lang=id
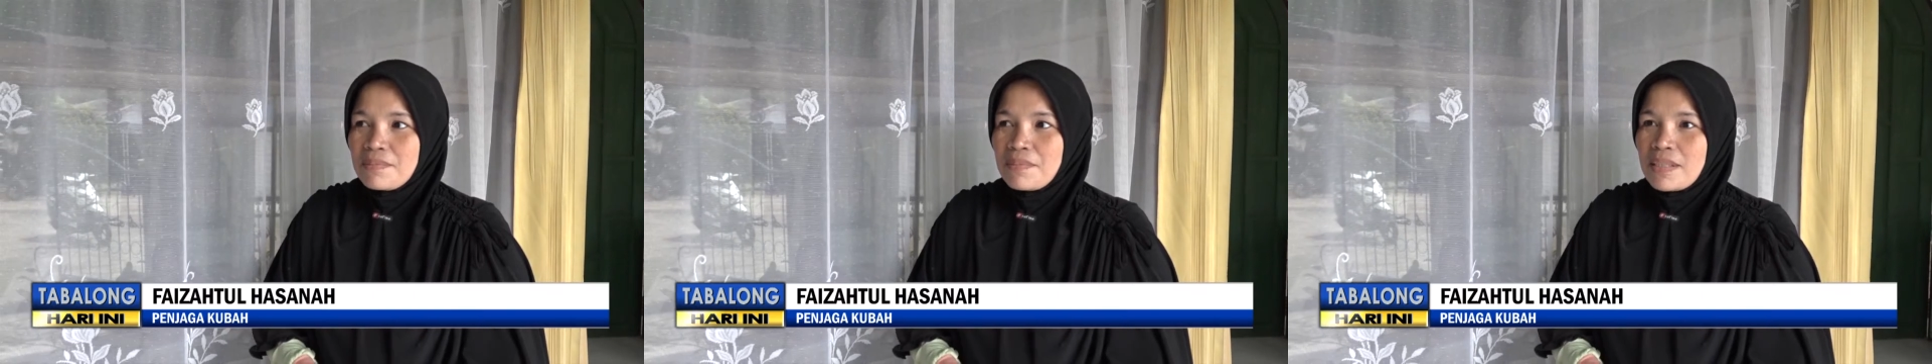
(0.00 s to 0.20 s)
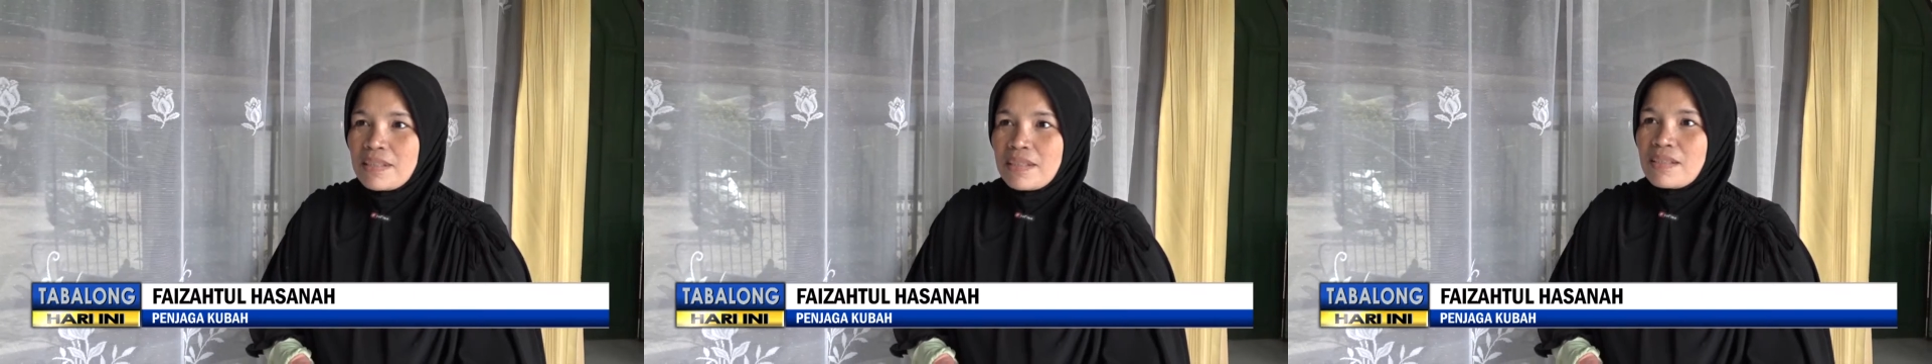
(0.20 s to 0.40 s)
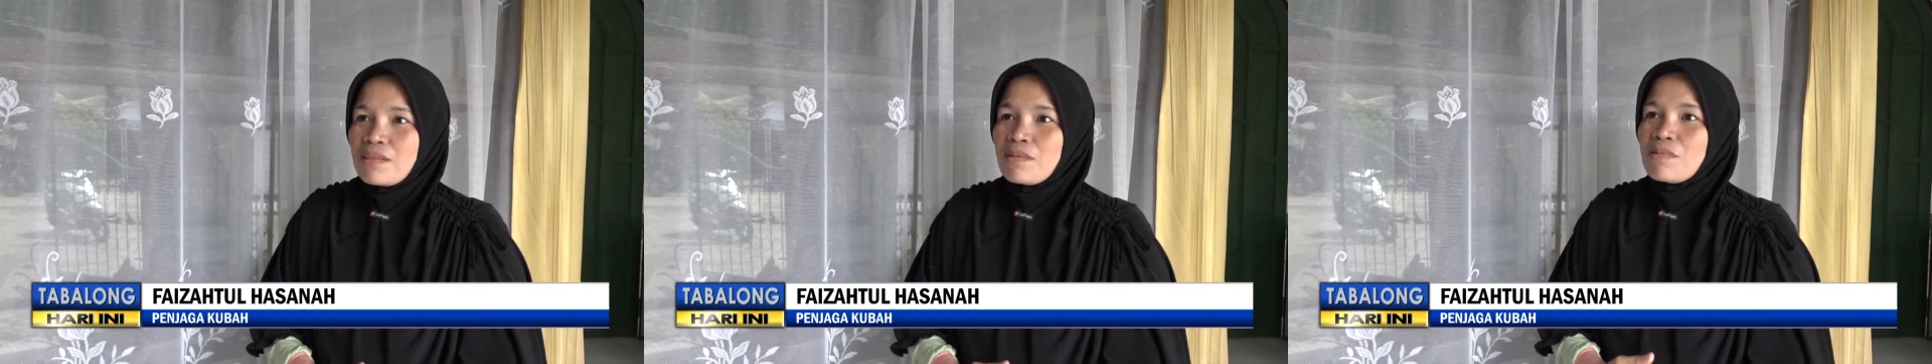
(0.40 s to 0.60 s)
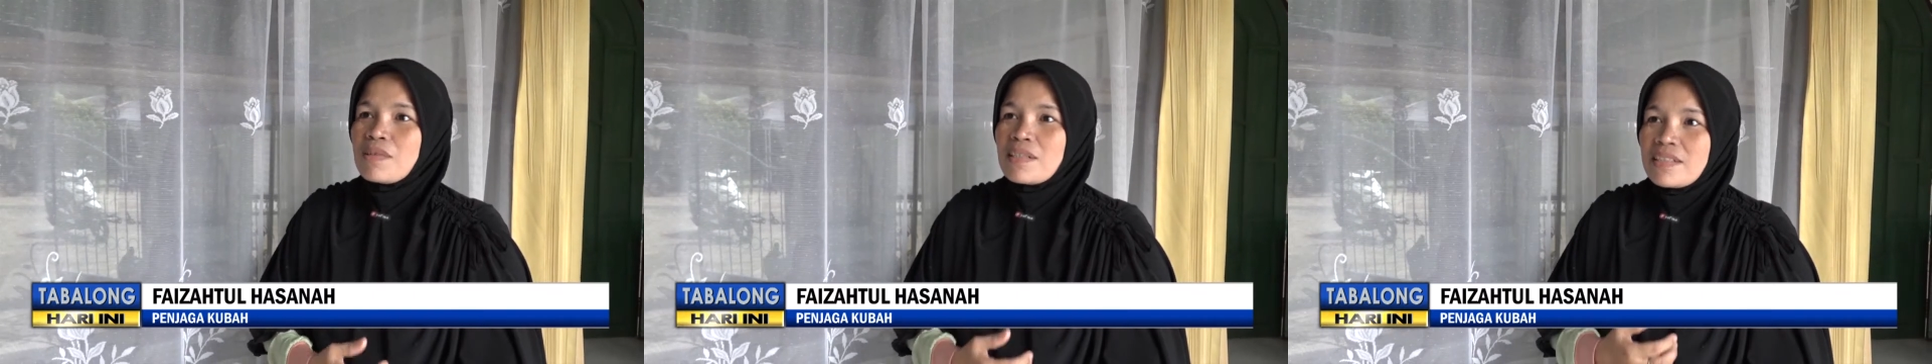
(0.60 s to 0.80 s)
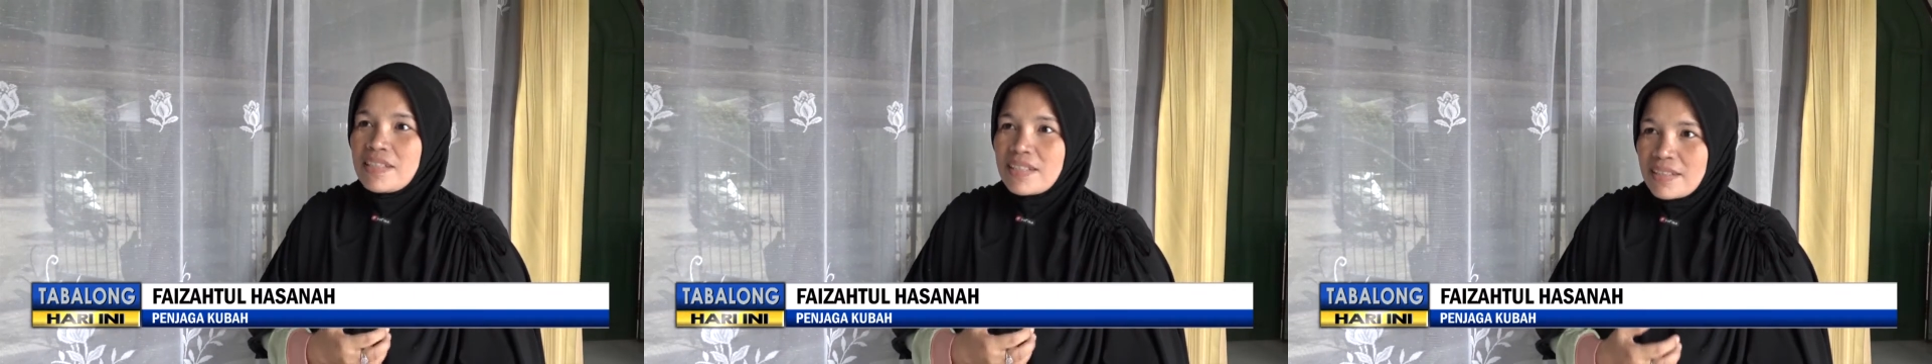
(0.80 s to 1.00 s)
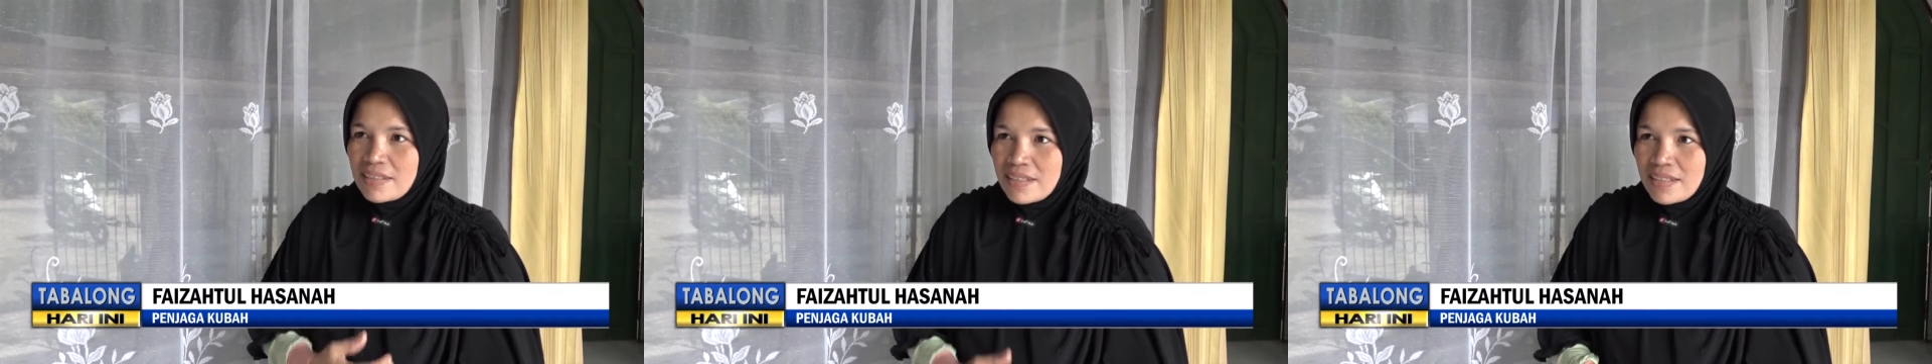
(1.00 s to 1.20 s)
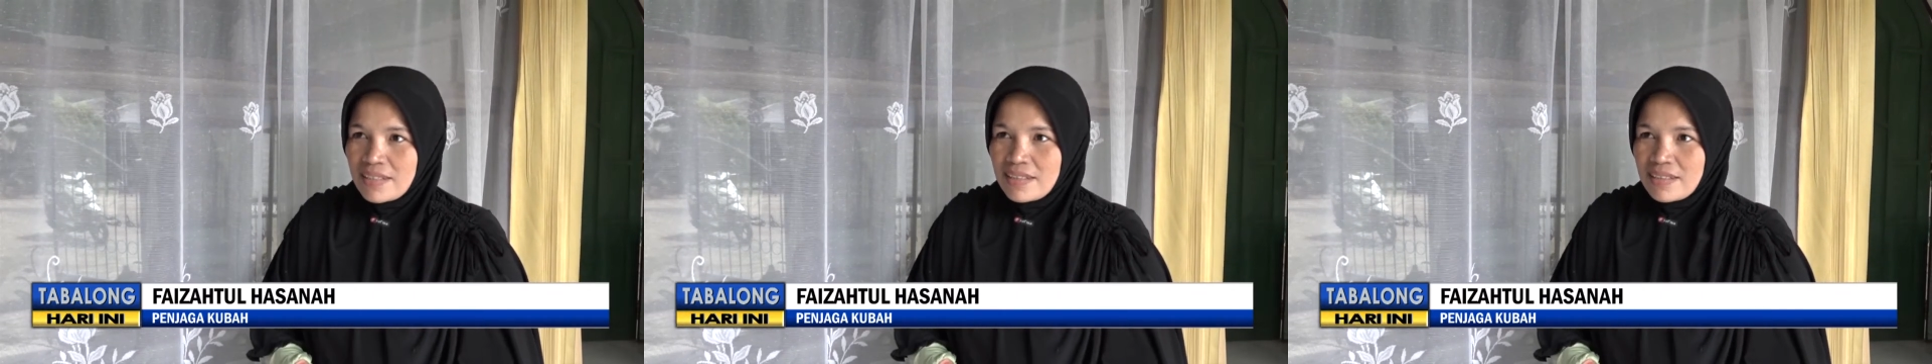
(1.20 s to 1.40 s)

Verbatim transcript: bahkan luar daerah,